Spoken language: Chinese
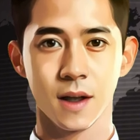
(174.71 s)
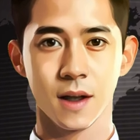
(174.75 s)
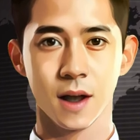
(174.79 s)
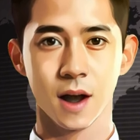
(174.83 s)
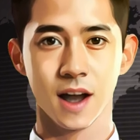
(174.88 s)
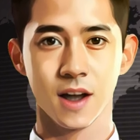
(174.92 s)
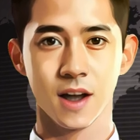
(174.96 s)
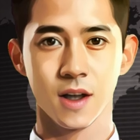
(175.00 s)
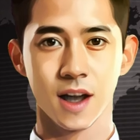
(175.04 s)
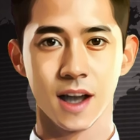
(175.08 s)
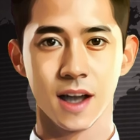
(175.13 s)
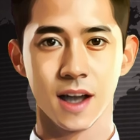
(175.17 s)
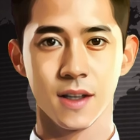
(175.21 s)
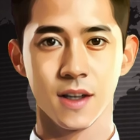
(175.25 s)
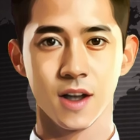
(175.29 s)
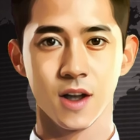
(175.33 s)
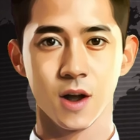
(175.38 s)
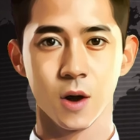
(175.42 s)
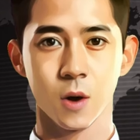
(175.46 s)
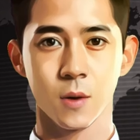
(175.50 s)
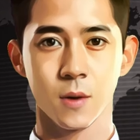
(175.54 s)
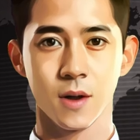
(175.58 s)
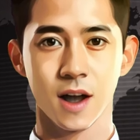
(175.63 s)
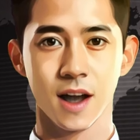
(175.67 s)
感谢您的
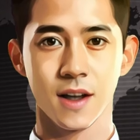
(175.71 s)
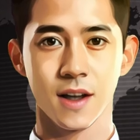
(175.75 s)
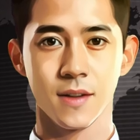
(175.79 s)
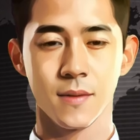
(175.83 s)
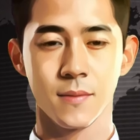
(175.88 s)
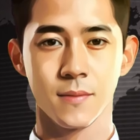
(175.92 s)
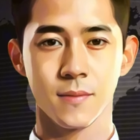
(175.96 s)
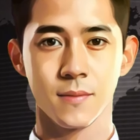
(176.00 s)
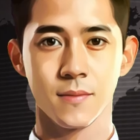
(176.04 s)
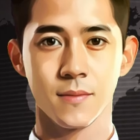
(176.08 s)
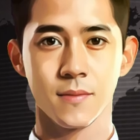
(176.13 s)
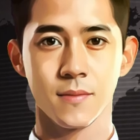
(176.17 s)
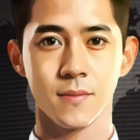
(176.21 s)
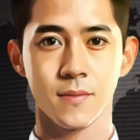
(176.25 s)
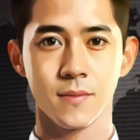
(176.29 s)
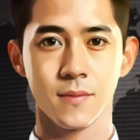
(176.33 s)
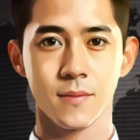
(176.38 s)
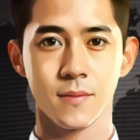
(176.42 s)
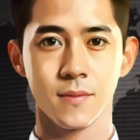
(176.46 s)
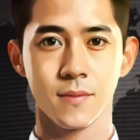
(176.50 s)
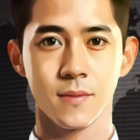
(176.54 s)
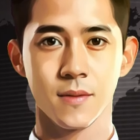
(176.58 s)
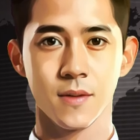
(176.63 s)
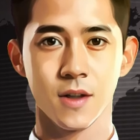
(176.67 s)
收听。
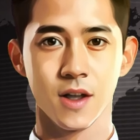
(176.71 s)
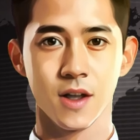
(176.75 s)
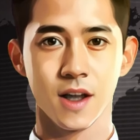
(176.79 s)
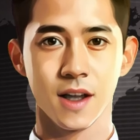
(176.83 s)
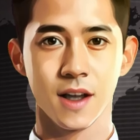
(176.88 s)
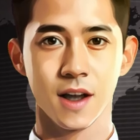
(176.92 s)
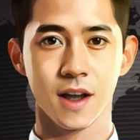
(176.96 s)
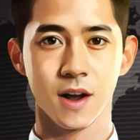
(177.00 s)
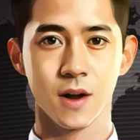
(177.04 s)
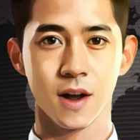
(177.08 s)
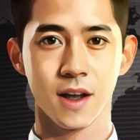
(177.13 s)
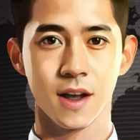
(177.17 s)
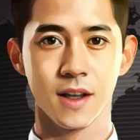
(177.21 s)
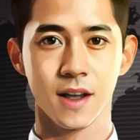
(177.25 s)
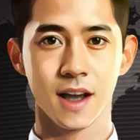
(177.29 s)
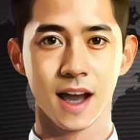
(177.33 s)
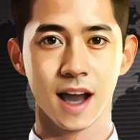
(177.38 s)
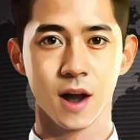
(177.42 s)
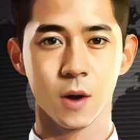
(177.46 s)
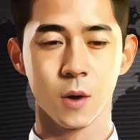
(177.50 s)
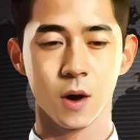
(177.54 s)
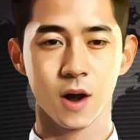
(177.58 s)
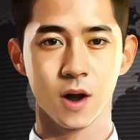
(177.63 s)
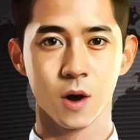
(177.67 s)
经理人
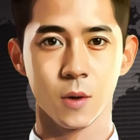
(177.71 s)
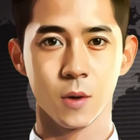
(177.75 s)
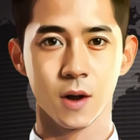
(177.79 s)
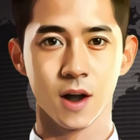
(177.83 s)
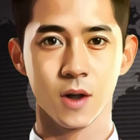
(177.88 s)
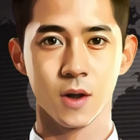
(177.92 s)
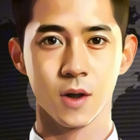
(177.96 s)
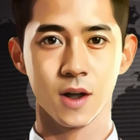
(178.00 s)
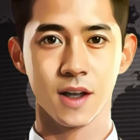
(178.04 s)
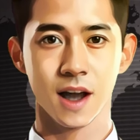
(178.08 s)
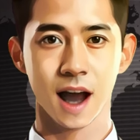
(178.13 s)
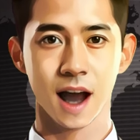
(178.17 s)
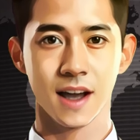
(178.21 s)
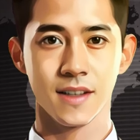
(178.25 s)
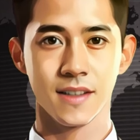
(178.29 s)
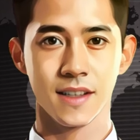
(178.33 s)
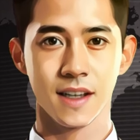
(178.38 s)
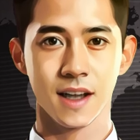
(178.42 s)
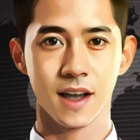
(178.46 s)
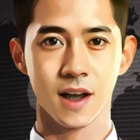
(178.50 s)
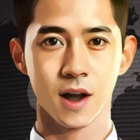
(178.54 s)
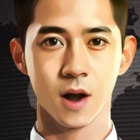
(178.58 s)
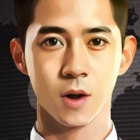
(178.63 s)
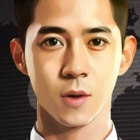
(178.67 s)
也推出了全台
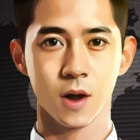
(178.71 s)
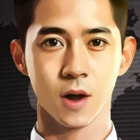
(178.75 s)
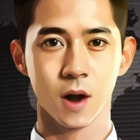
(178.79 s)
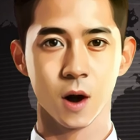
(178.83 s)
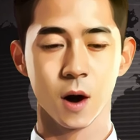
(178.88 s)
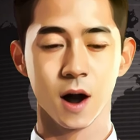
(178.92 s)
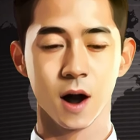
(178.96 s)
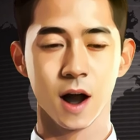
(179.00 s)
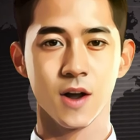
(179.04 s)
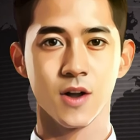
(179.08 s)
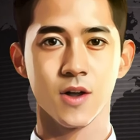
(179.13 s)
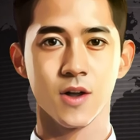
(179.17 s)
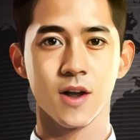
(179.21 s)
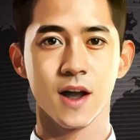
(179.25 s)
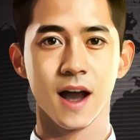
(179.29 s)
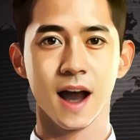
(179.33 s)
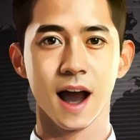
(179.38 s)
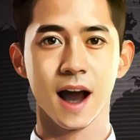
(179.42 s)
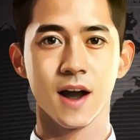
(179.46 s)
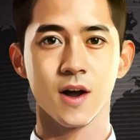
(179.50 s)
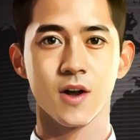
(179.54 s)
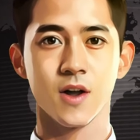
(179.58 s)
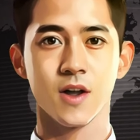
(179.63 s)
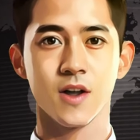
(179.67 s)
第一个对话式
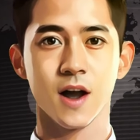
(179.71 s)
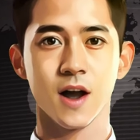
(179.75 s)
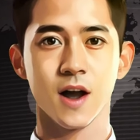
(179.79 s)
AI 职